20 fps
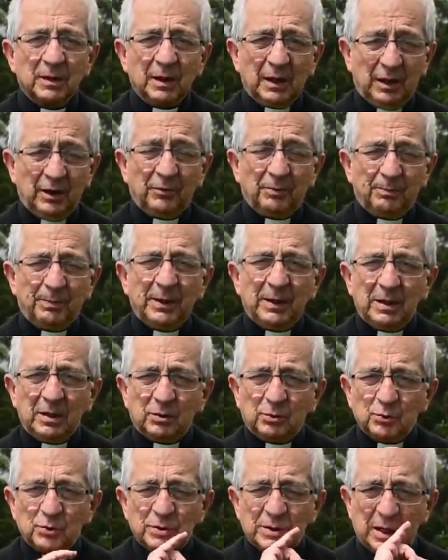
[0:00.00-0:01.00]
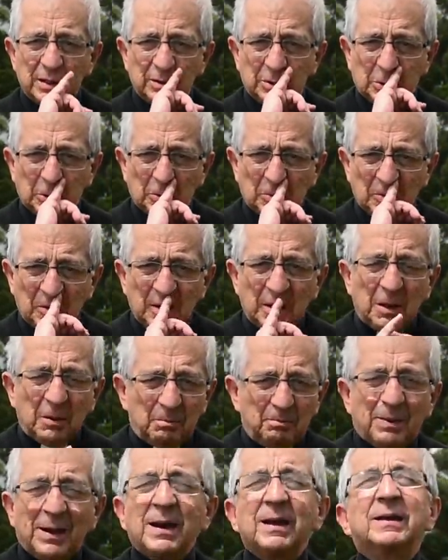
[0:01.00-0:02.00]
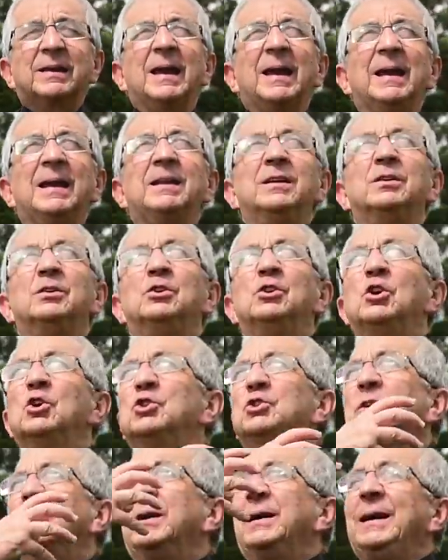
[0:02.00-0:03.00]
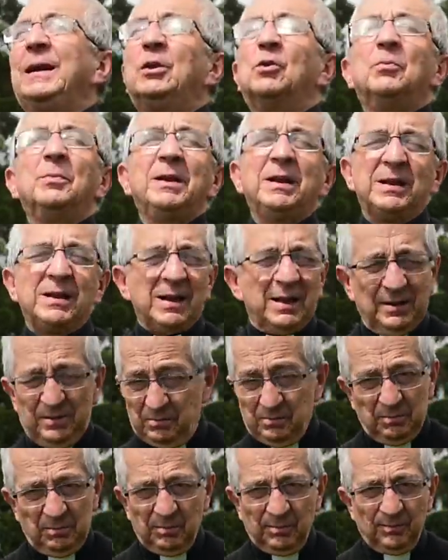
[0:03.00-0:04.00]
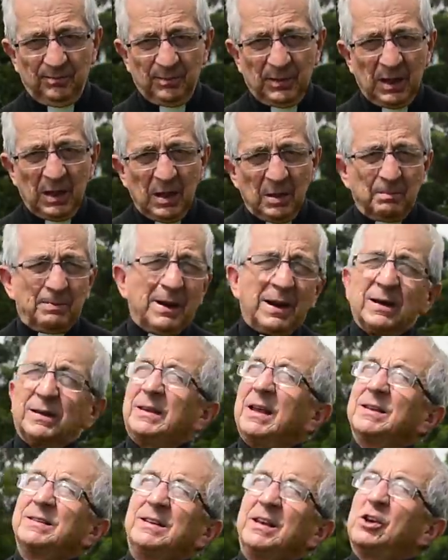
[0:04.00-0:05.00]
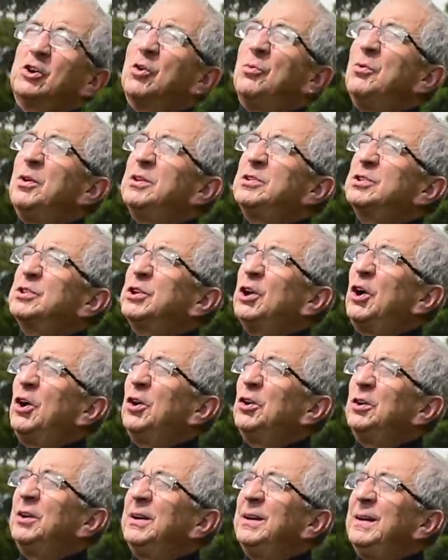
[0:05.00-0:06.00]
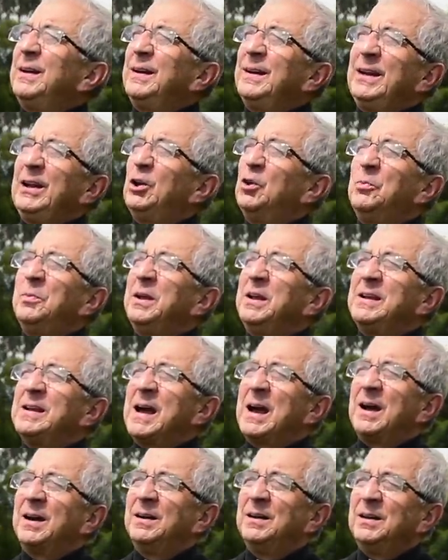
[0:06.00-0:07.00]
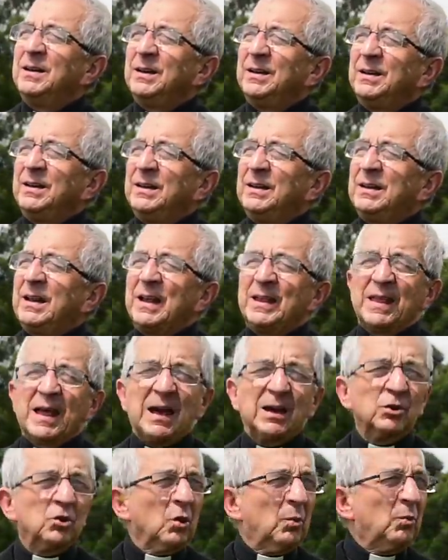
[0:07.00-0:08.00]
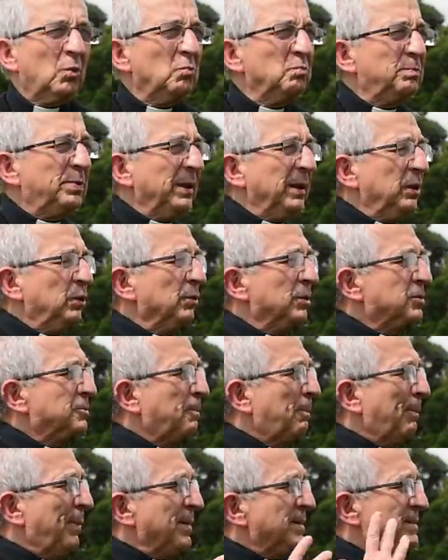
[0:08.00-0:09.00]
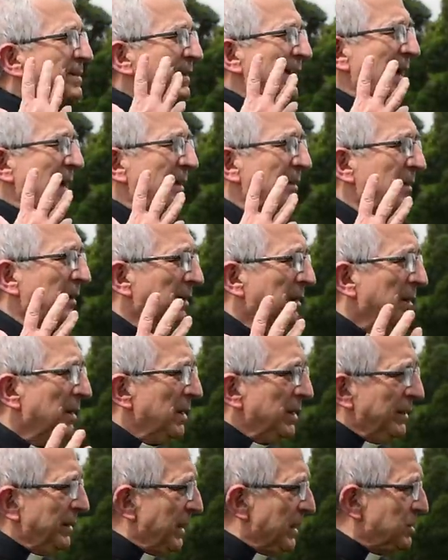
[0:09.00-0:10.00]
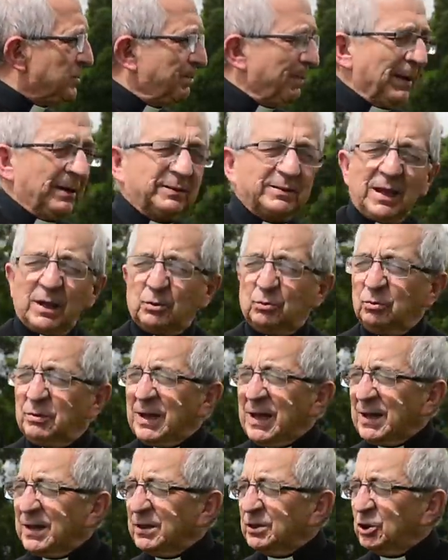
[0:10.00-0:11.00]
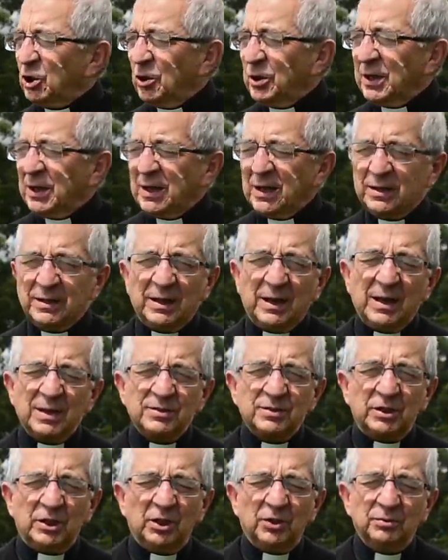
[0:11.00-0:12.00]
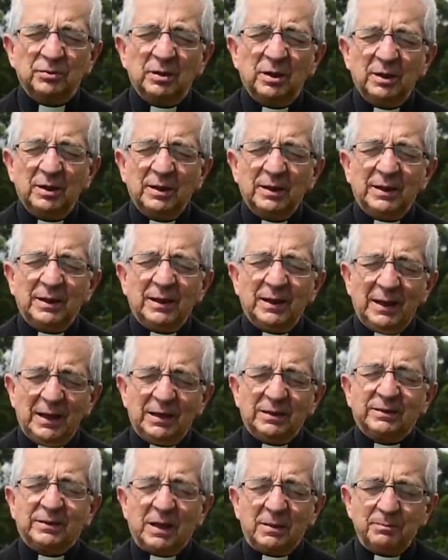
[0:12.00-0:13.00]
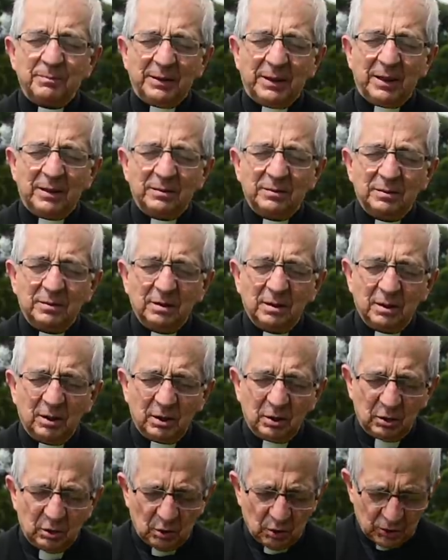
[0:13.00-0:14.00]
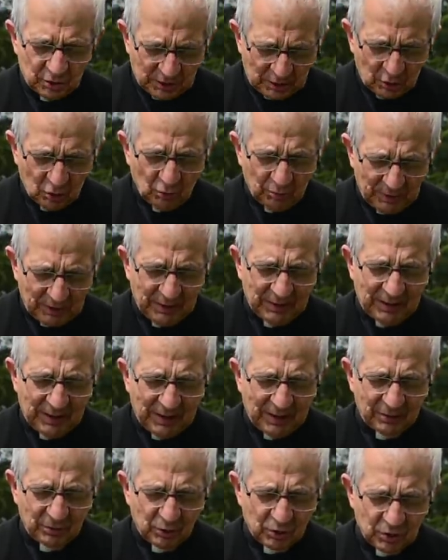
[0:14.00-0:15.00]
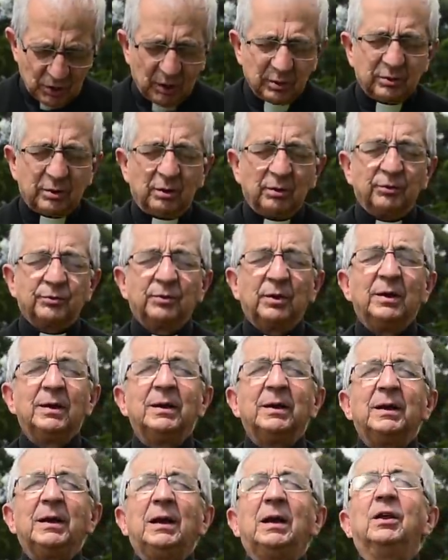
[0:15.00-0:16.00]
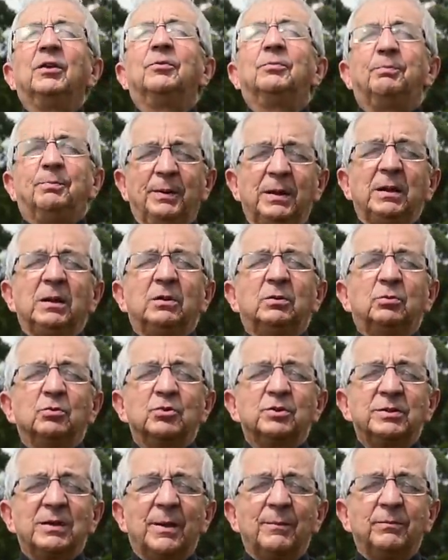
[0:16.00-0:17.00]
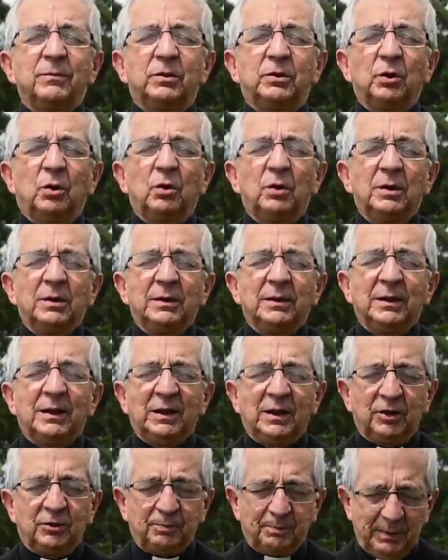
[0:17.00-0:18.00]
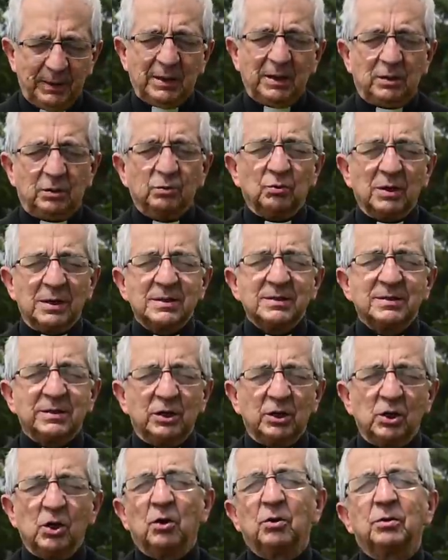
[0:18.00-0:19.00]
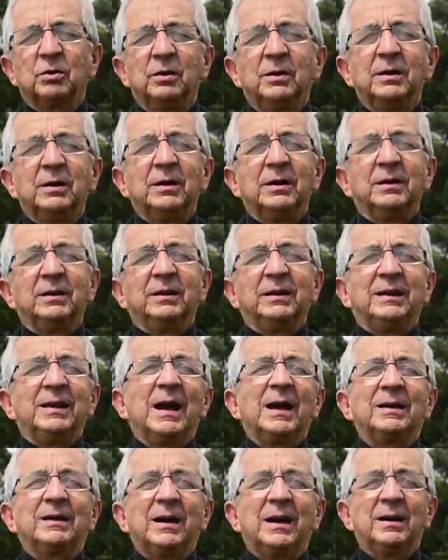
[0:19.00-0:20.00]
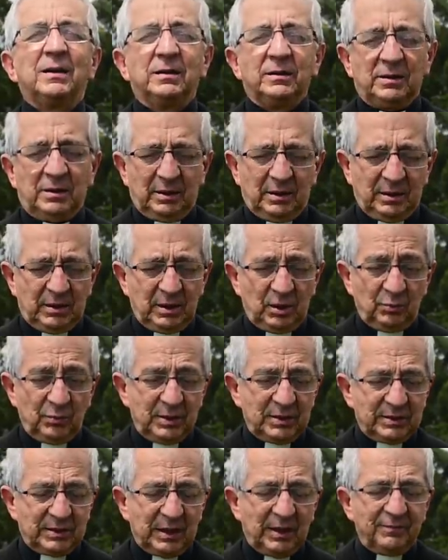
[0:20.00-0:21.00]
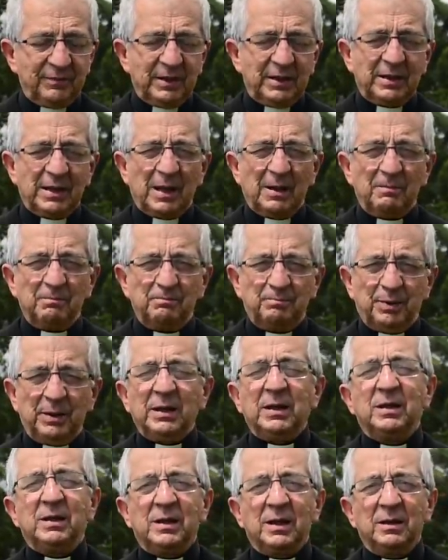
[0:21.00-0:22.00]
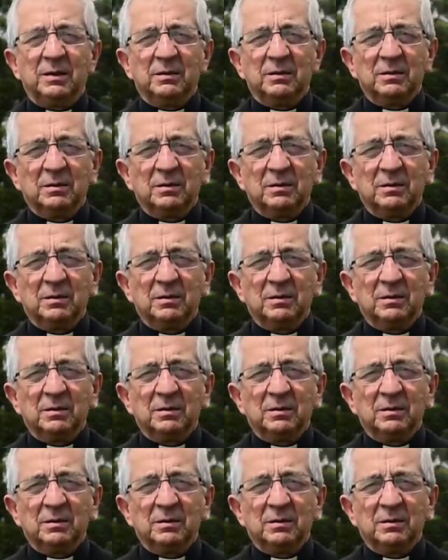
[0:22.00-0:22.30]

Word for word: el Espíritu Santo, para que Él nos ilumine, para que así como el sol ilumina y le da como un brillo especial y espectacular a toda la creación, Él también nos ilumine a nosotros el Espíritu Santo, el Espíritu del Señor, y haga que nuestra vida brille,